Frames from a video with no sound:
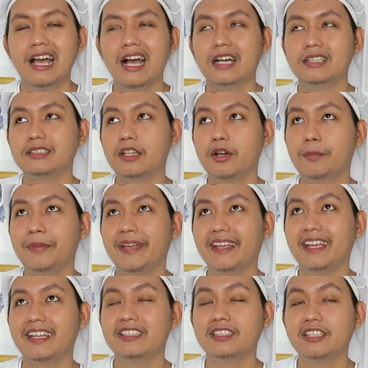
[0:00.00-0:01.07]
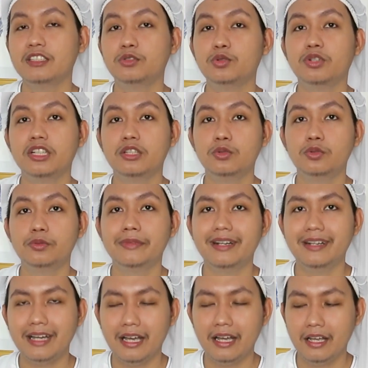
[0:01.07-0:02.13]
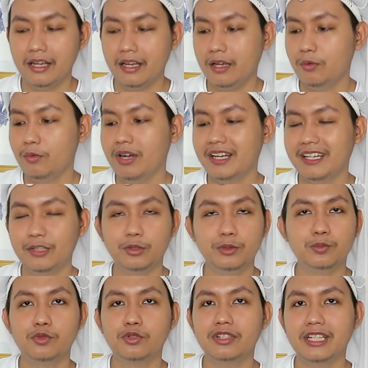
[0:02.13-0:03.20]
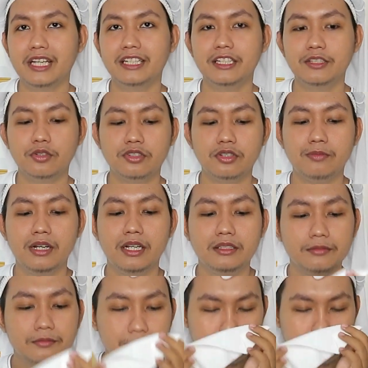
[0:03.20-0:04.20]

atau pengen rindu-rindu Mekah wangi utbuk ya ini cocok banget